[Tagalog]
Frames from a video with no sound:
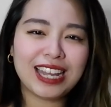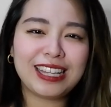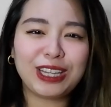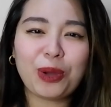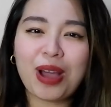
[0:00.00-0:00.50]
dyan,
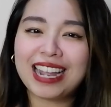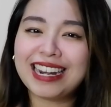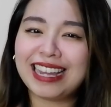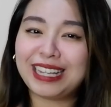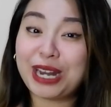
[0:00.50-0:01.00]

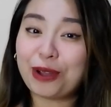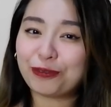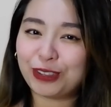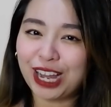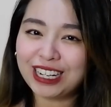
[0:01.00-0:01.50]
tatawagin natin
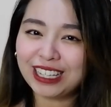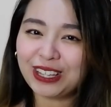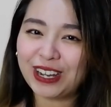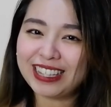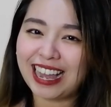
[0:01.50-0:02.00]
ang vlog na
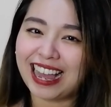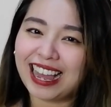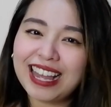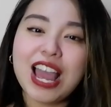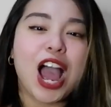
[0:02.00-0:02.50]
to na
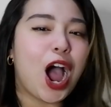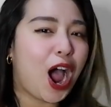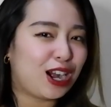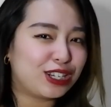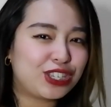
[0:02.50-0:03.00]

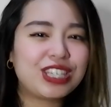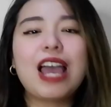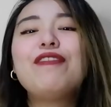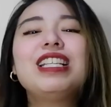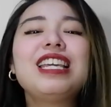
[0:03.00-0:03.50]
our
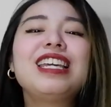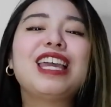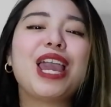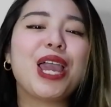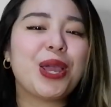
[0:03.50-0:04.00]

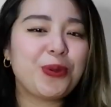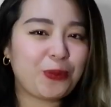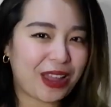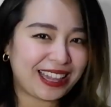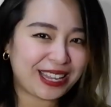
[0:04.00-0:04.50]
70k
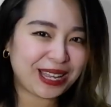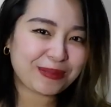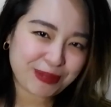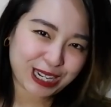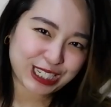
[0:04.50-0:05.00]

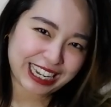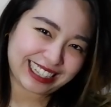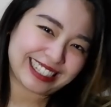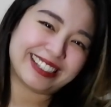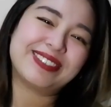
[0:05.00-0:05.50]
wedding
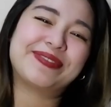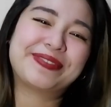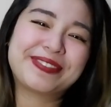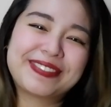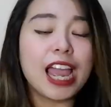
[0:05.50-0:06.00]
budget.
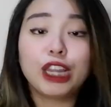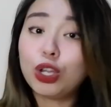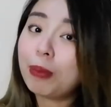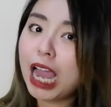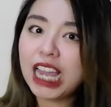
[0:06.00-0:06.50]
Ito
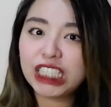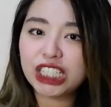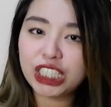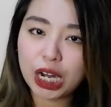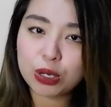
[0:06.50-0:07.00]
mga
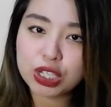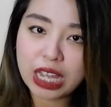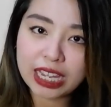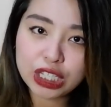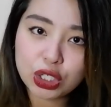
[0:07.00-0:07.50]
i-share ko
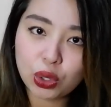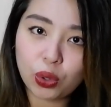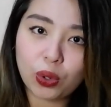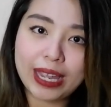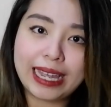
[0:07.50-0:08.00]
sa
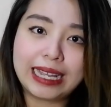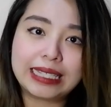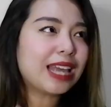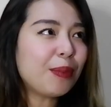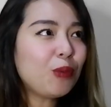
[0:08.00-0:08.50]
inyo
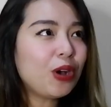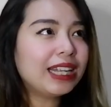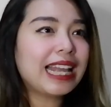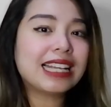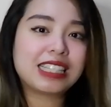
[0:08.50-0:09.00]
is
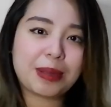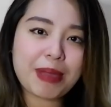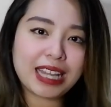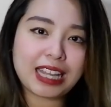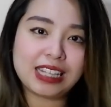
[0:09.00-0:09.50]
somewhat
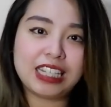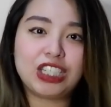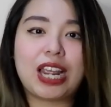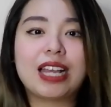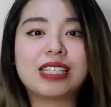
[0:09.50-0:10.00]
estimated, di
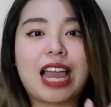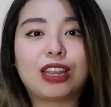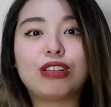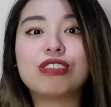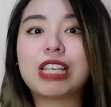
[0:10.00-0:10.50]
siya
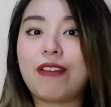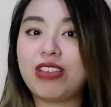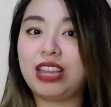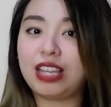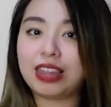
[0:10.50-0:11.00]
eksaktong
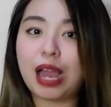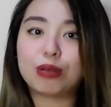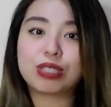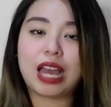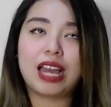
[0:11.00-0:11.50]

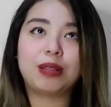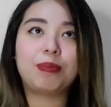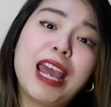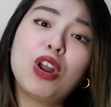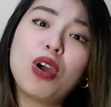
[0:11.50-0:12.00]
70,000.
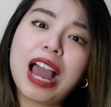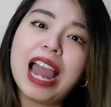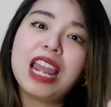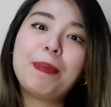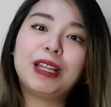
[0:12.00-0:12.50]
Pero
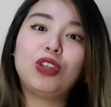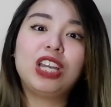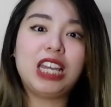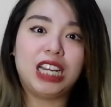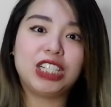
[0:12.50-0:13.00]
kaya pa
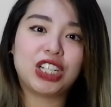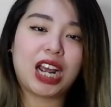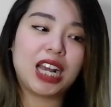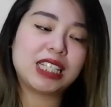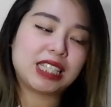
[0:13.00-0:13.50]
tong
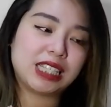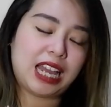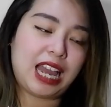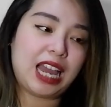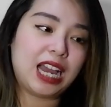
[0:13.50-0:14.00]
i-adjust
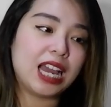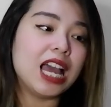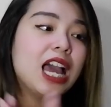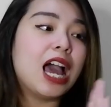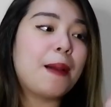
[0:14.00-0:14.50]
ng
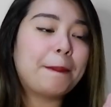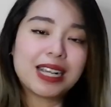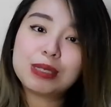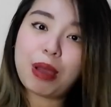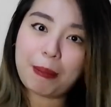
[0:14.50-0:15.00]

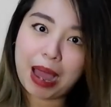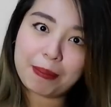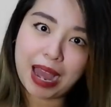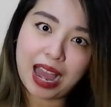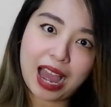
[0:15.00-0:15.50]
mas
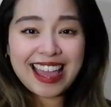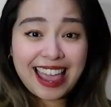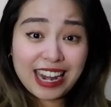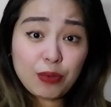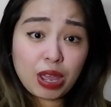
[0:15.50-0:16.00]
mababa.
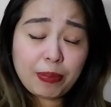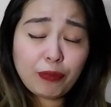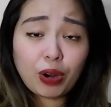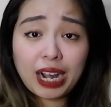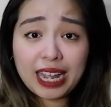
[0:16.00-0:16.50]
Anyway,
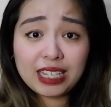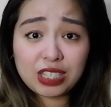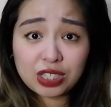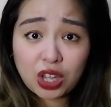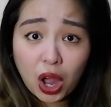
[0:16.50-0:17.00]
before I
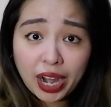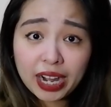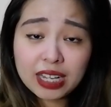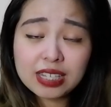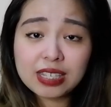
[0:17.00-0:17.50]

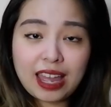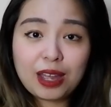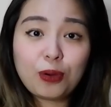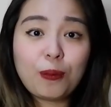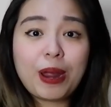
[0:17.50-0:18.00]
start,
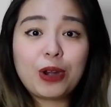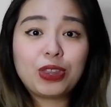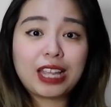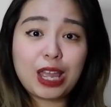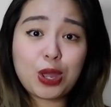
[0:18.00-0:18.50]
eh, kung
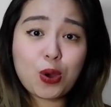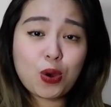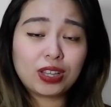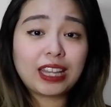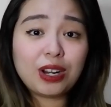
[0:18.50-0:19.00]
meron
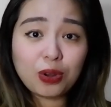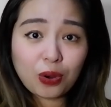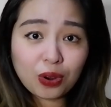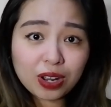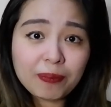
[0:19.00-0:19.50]
kayong
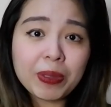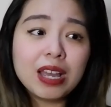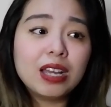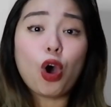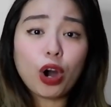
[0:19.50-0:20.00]
tanong
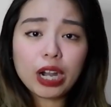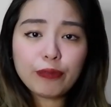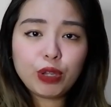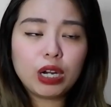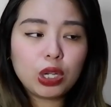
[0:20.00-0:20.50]
or
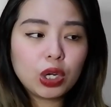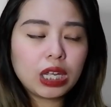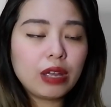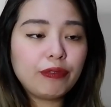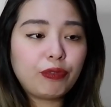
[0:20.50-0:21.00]
if you're looking